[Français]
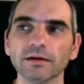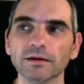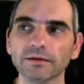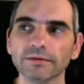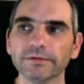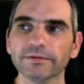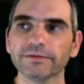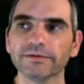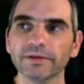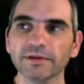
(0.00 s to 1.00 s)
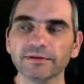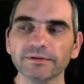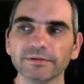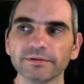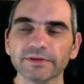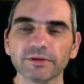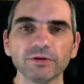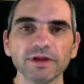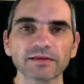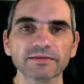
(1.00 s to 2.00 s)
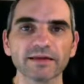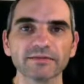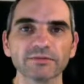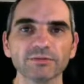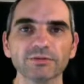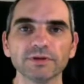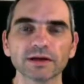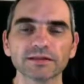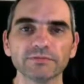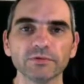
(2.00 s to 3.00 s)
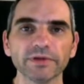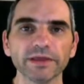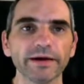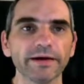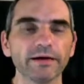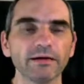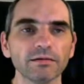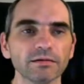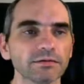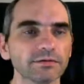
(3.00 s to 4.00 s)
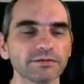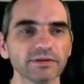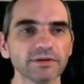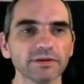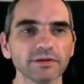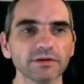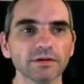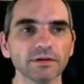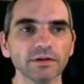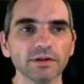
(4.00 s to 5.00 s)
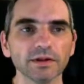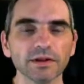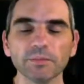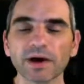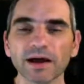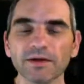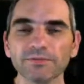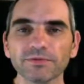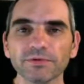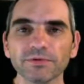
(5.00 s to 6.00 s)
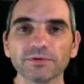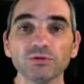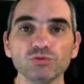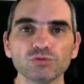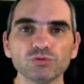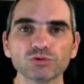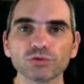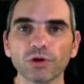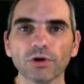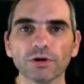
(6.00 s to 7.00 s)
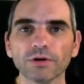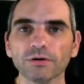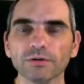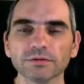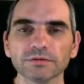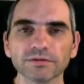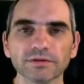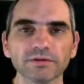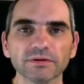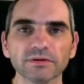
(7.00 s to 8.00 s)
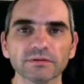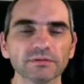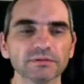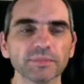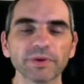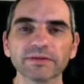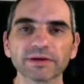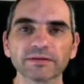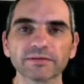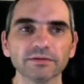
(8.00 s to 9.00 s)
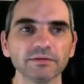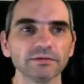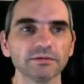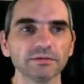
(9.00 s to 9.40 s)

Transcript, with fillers: Euh, euh, c'est de l'ersatz de Narrative Au hein, euh, c'est... Bref, c'est du sous-jeu de rôle, c'est pas intéressant.